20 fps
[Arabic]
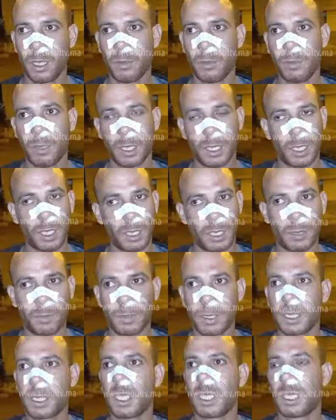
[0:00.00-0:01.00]
ملي خرجنا من
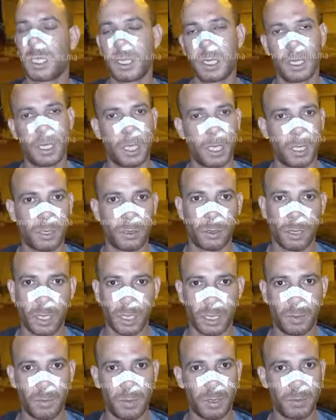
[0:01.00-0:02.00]
الدار جينا عندو
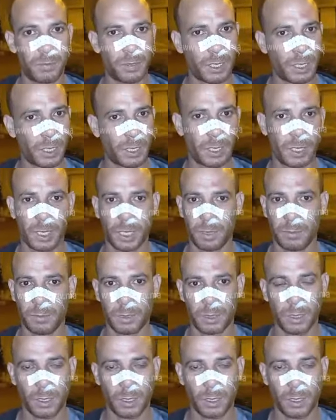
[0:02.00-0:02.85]
الخدمه اللي فين خدام